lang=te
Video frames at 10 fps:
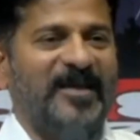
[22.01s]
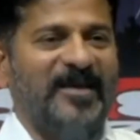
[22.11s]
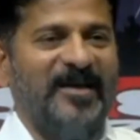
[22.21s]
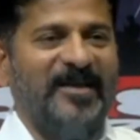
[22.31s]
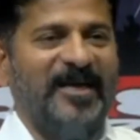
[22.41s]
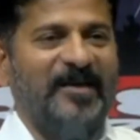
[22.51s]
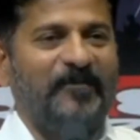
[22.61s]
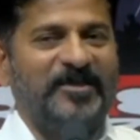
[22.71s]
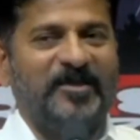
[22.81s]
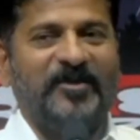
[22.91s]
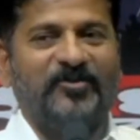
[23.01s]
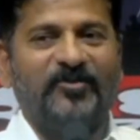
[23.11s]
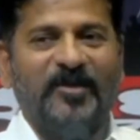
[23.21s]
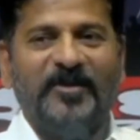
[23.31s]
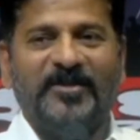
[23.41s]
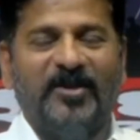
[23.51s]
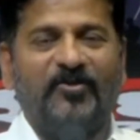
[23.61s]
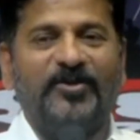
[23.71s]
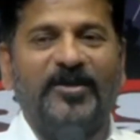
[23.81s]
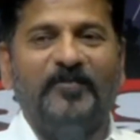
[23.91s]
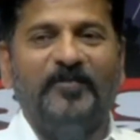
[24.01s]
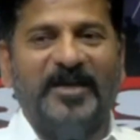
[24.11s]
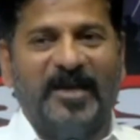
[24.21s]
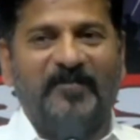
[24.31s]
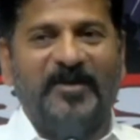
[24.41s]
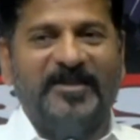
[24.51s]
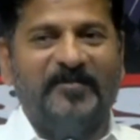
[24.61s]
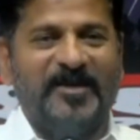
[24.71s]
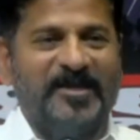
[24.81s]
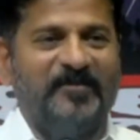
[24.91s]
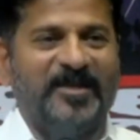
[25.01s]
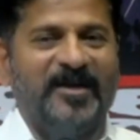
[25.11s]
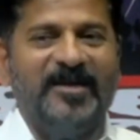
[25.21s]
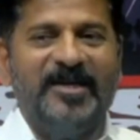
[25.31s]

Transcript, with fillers: దర్గా దగ్గర బిచ్చం ఎత్తుకుంటే మిగతా కొందరు బిర్లా మందిర్ మెట్ల మీద